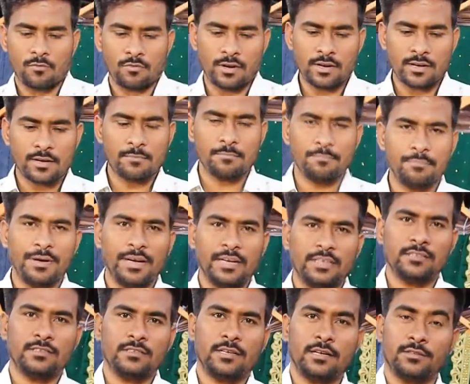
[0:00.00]
வணக்கம்
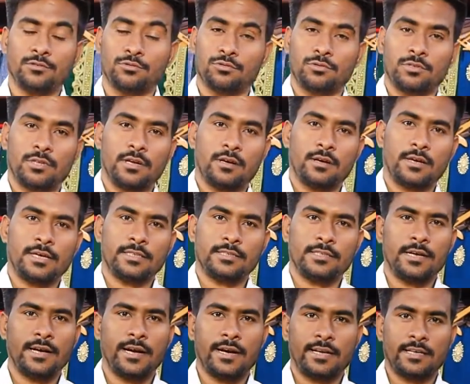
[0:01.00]
ஃப்ரெண்ட் நான் சுசில்
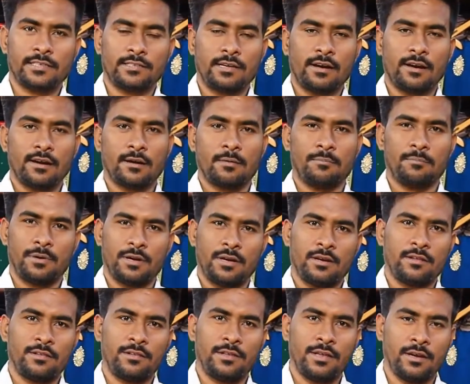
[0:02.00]
கெசரியா டெக்ஸ்டைல்
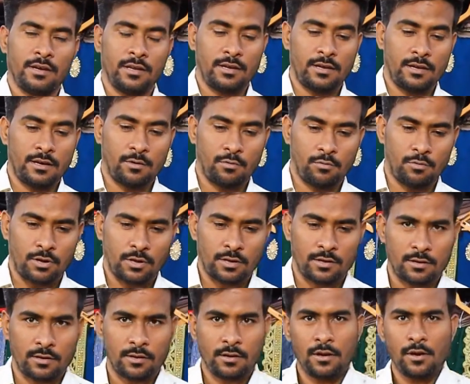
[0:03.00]
கம்பெனிலேருந்து இன்றைக்கி நான்
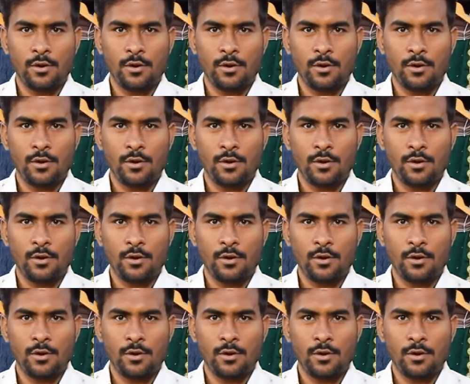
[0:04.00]
உங்களுக்கு